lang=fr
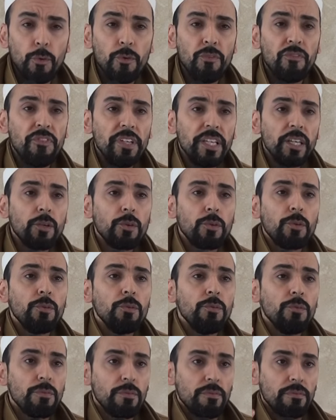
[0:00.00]
le vécu
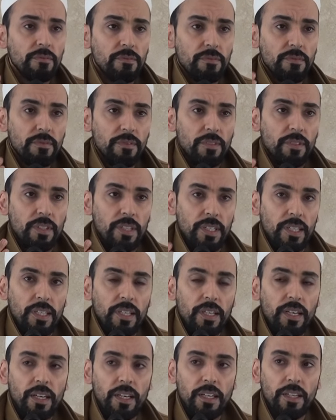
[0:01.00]

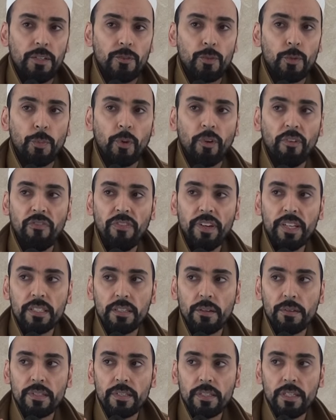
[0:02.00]
euh, du prophète
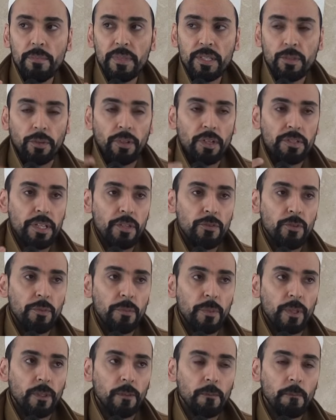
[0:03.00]
et son
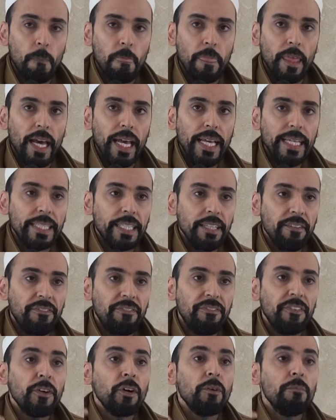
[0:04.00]
enseignement a été
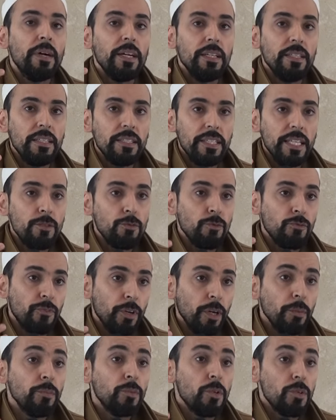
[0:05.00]
formalisé sous
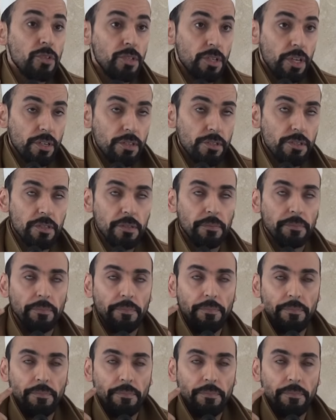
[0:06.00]
forme de science.